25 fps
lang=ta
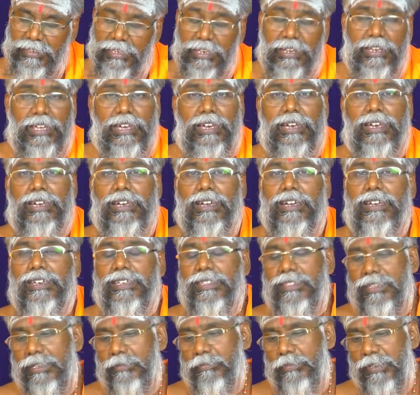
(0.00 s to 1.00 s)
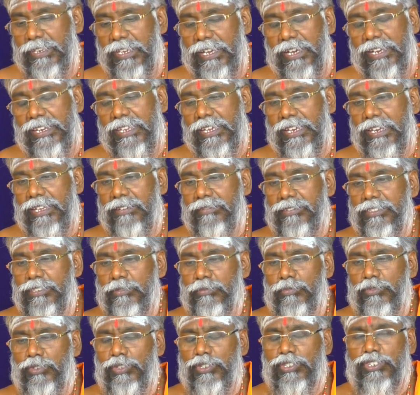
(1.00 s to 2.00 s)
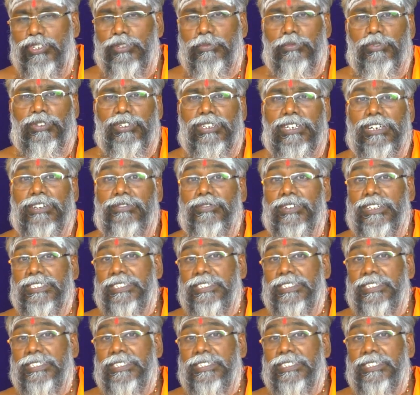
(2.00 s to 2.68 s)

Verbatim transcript: ஏன்னா இந்த பிரியாணி இலை வந்து முழுக்க முழுக்க